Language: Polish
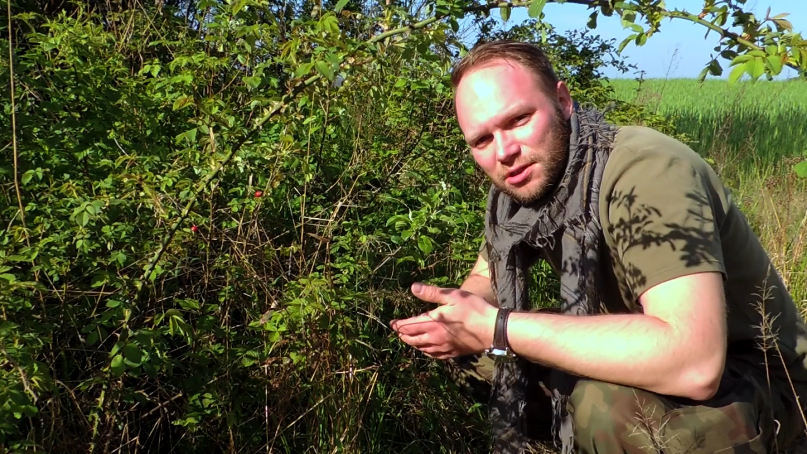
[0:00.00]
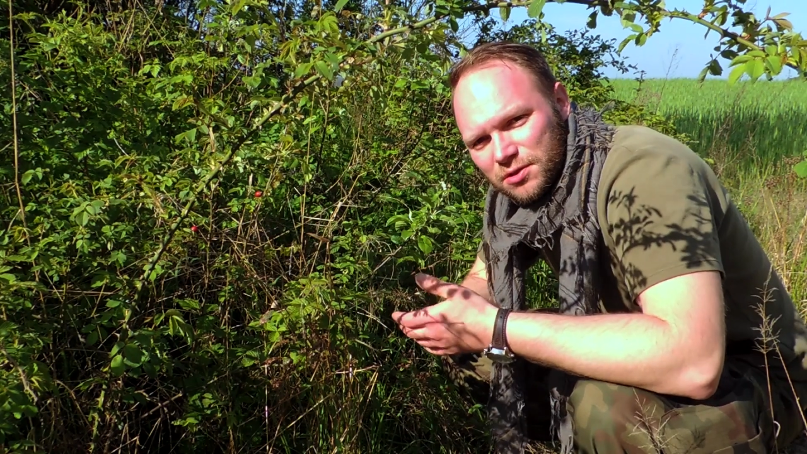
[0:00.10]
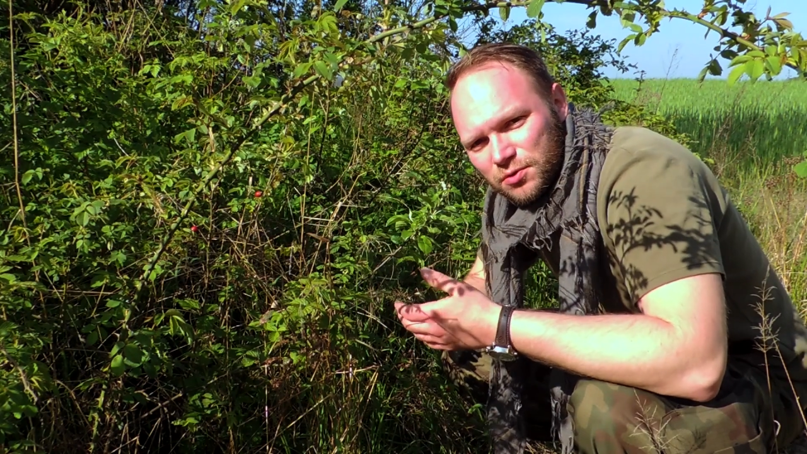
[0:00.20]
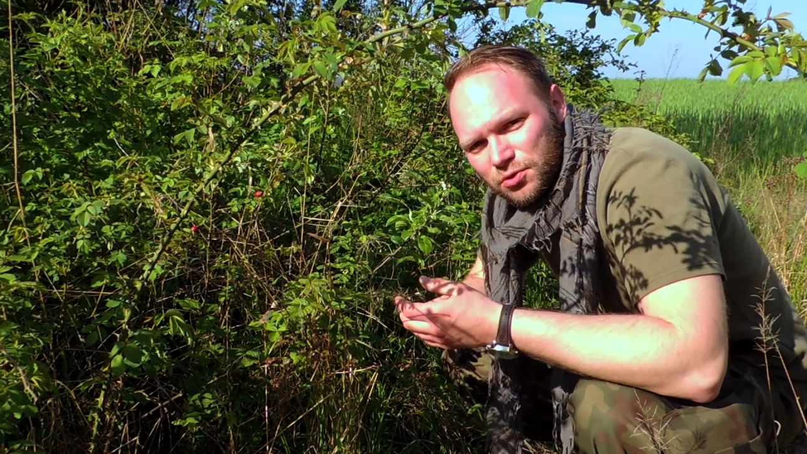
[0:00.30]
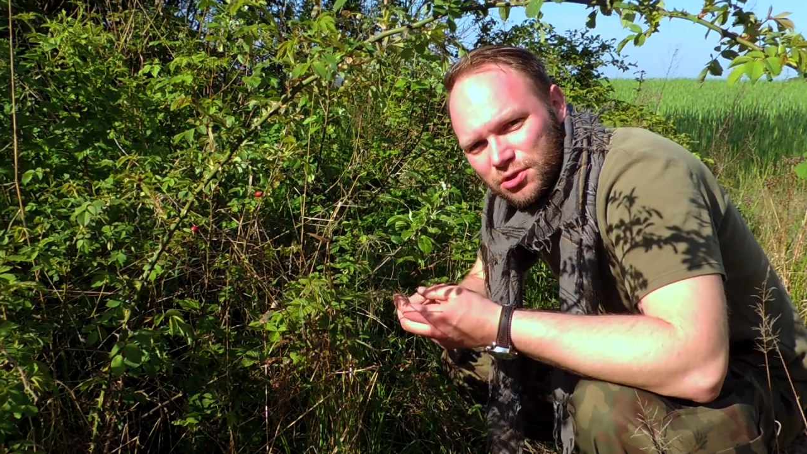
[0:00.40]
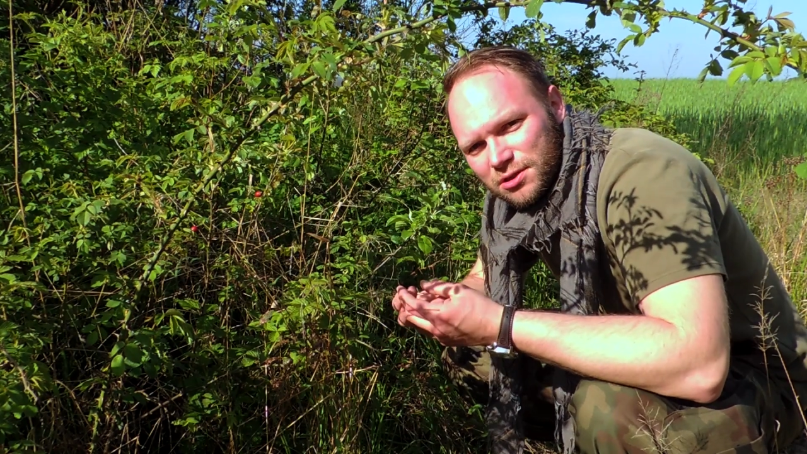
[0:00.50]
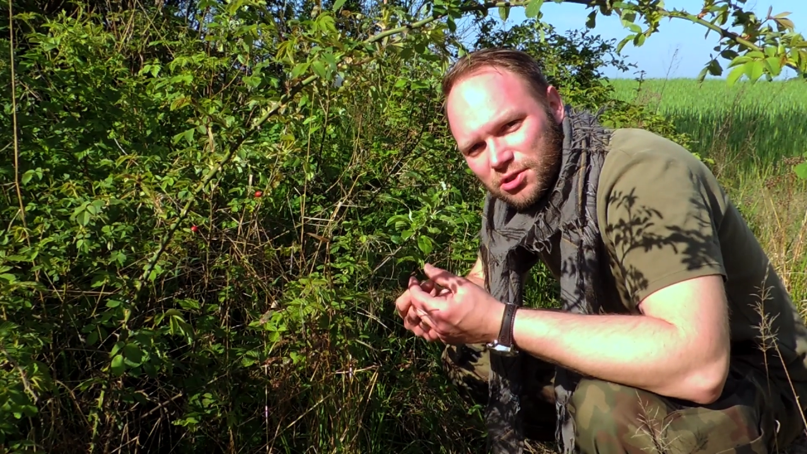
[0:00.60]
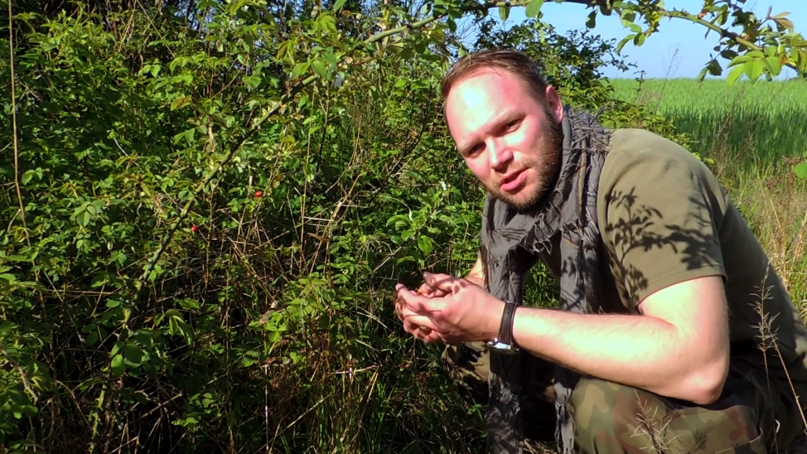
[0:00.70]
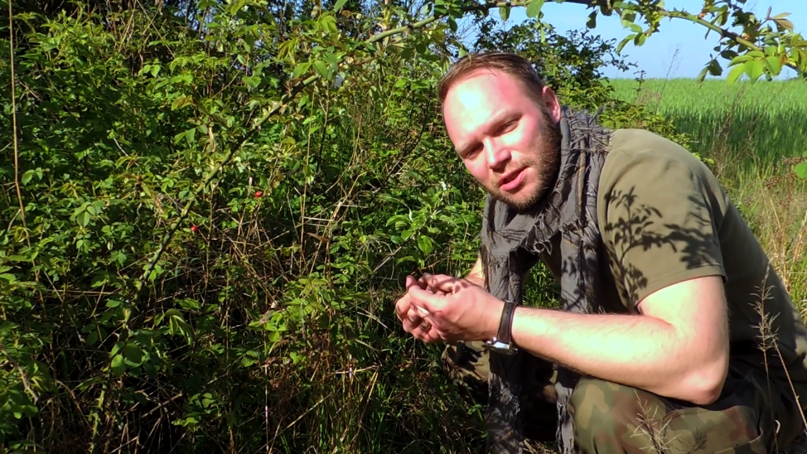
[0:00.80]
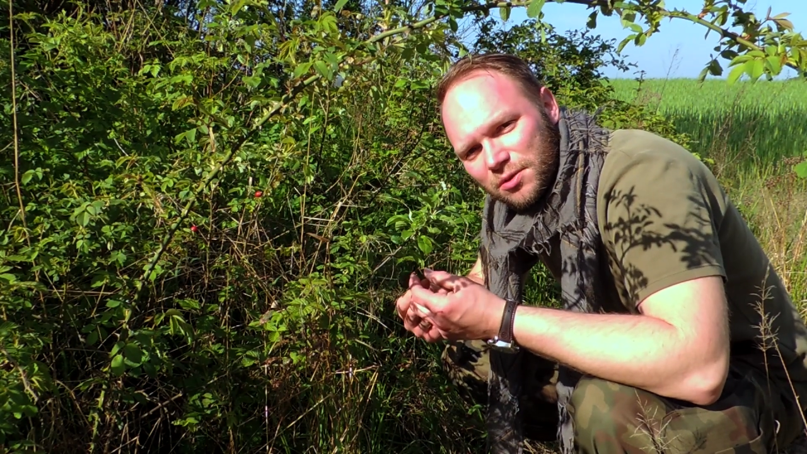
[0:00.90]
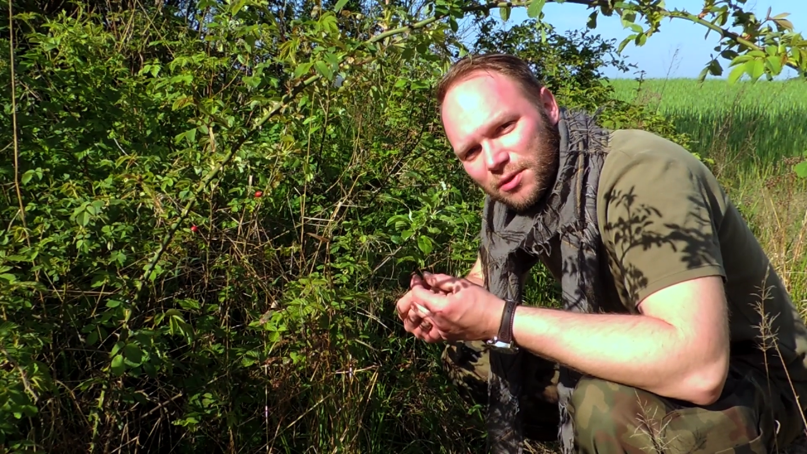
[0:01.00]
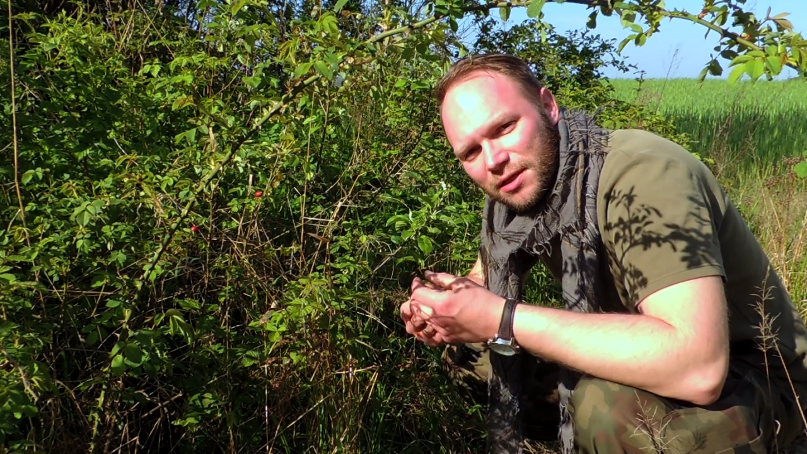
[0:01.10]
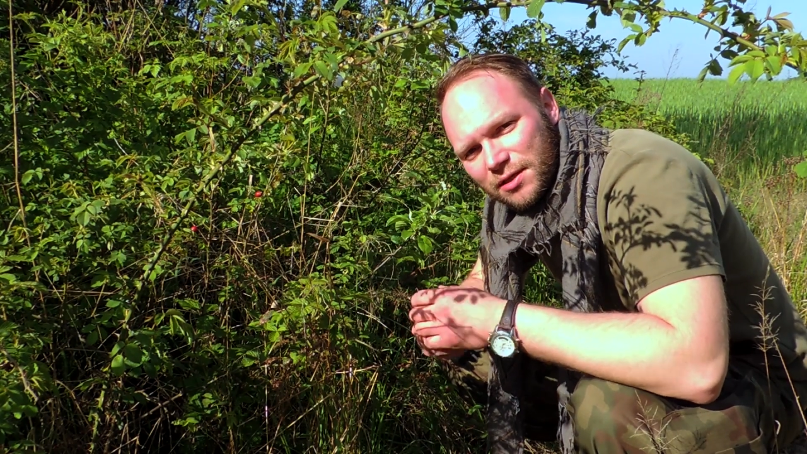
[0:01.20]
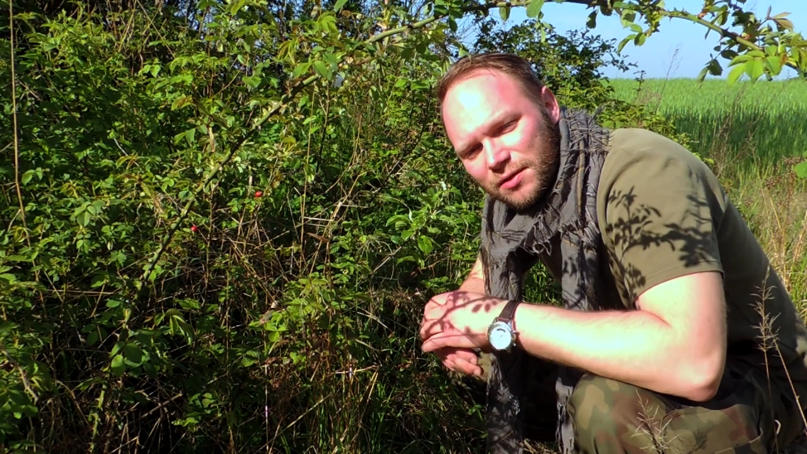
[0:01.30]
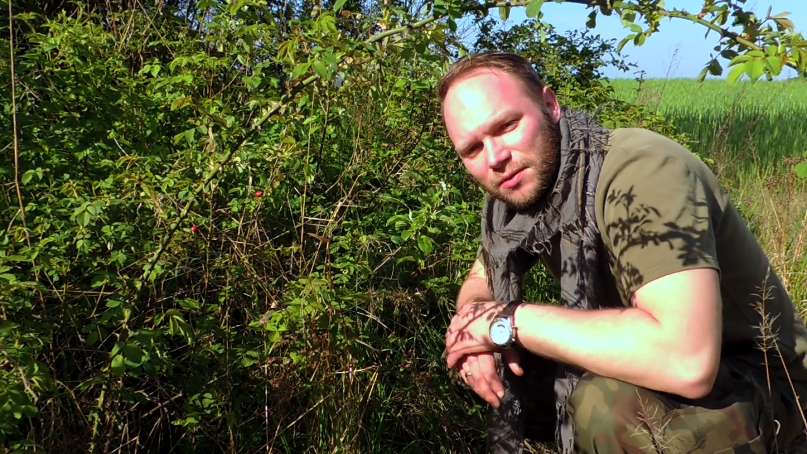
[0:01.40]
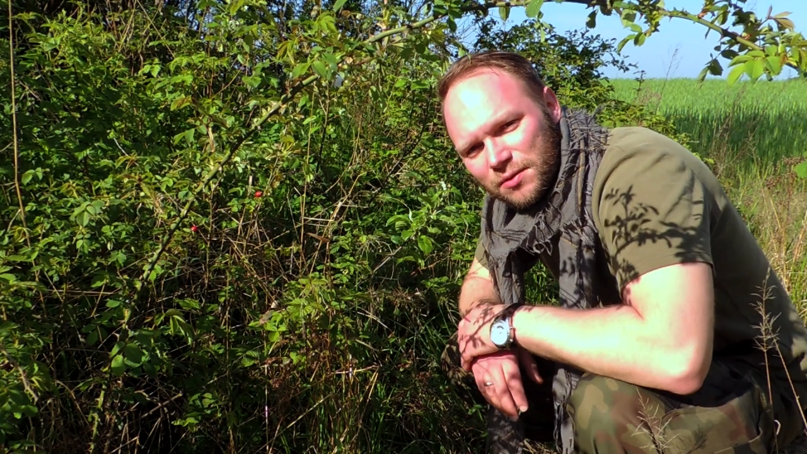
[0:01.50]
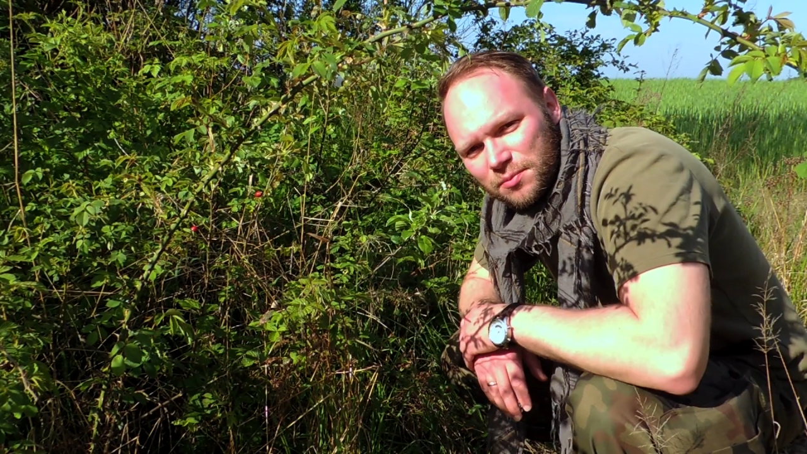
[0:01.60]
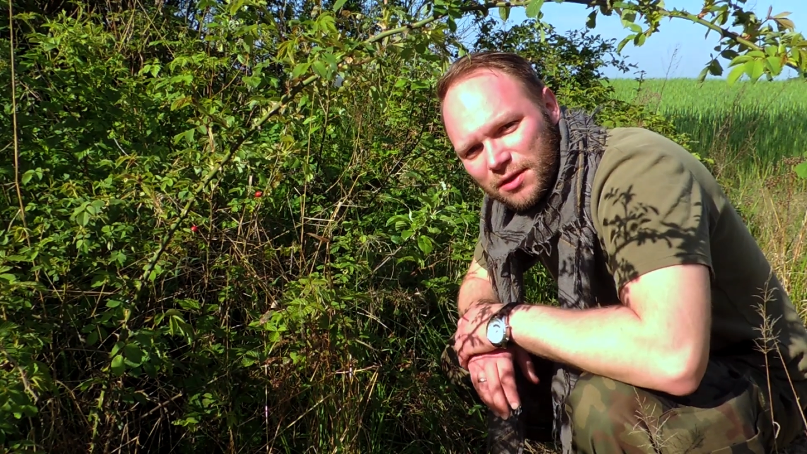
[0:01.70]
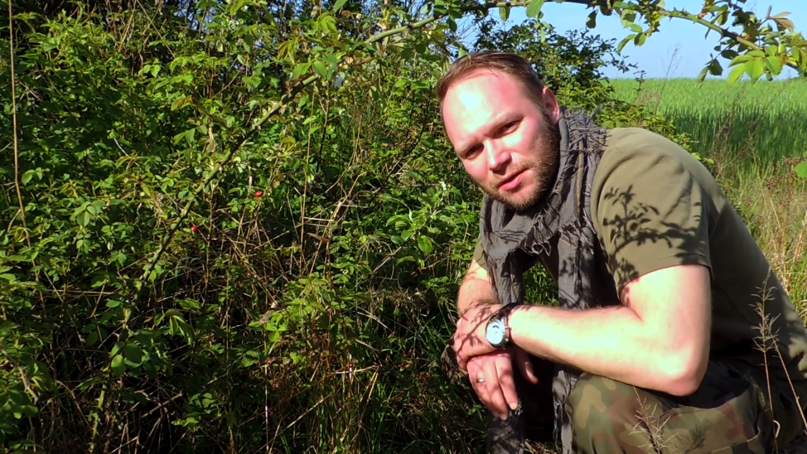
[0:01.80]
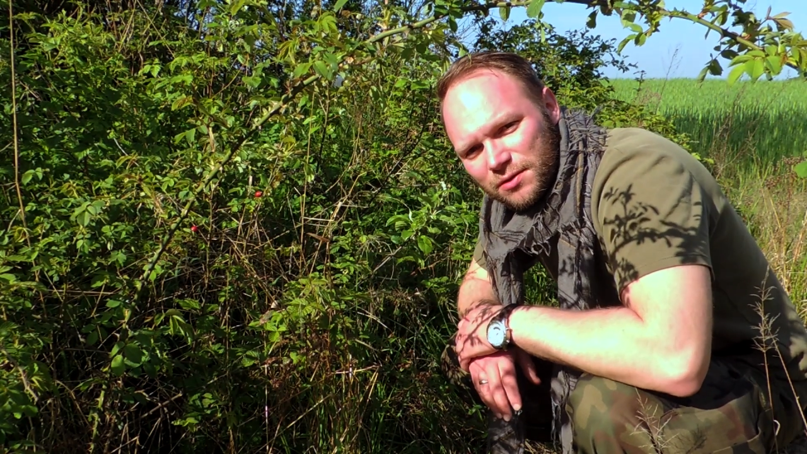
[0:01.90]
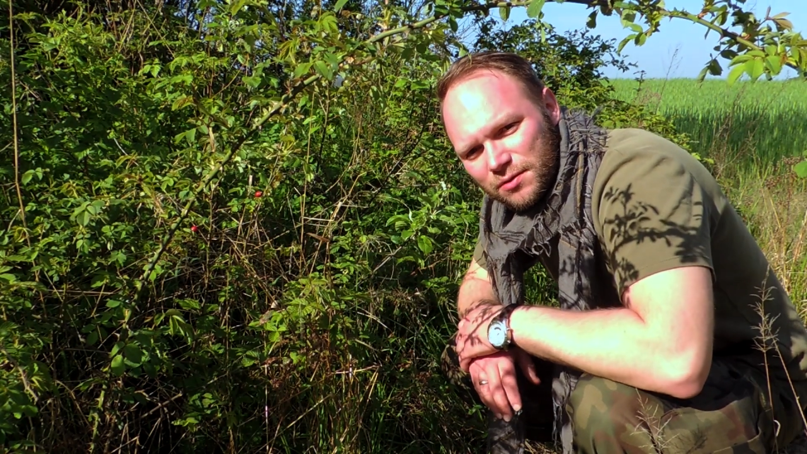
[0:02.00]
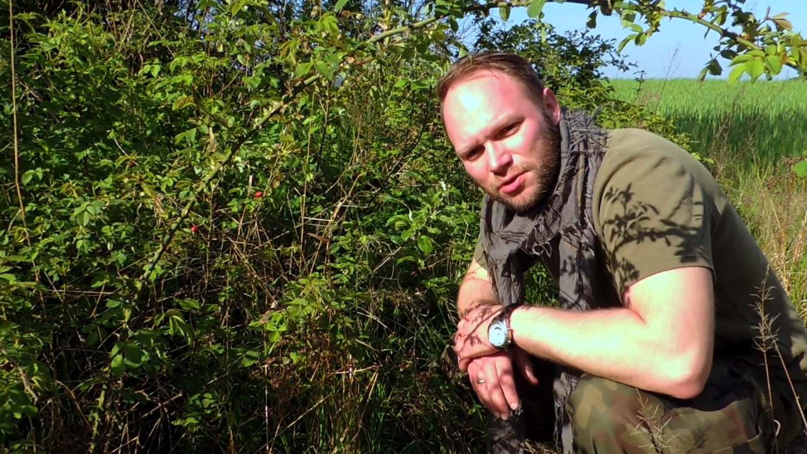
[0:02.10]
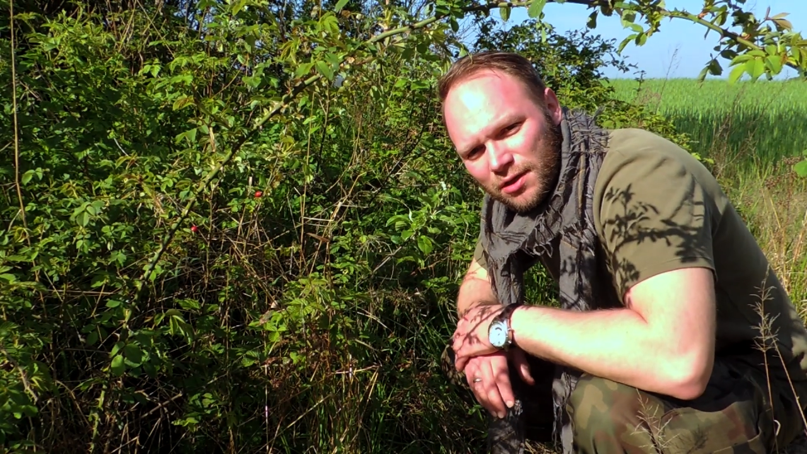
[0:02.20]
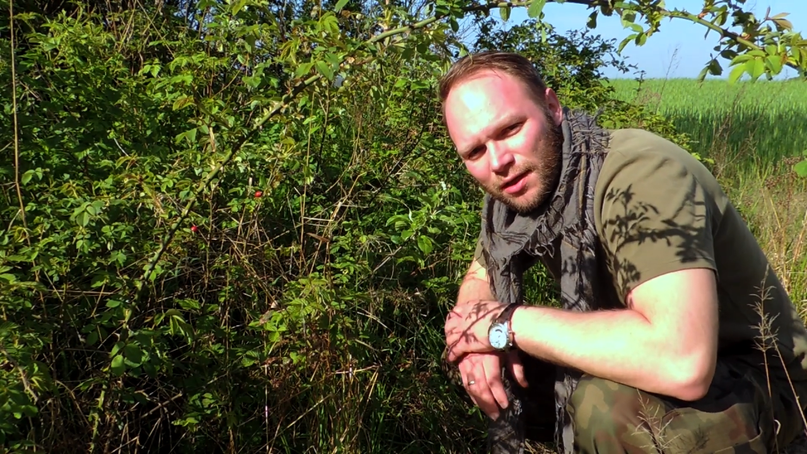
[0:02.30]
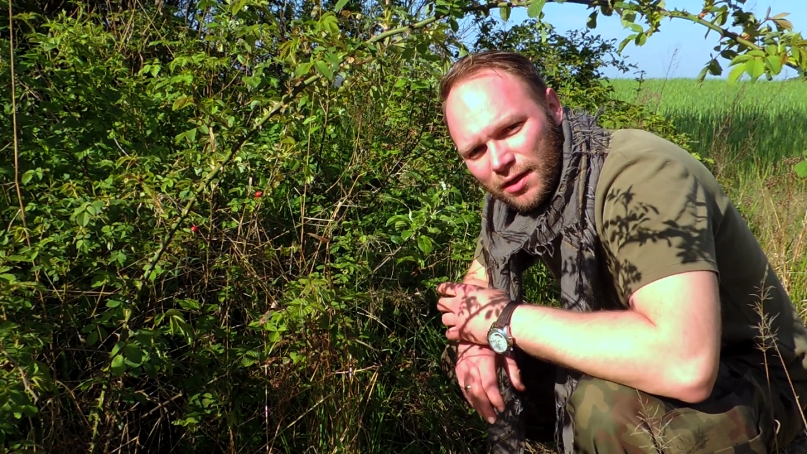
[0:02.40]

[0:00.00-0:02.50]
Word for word: dzikiej róży zaczynają lekko mięknąć.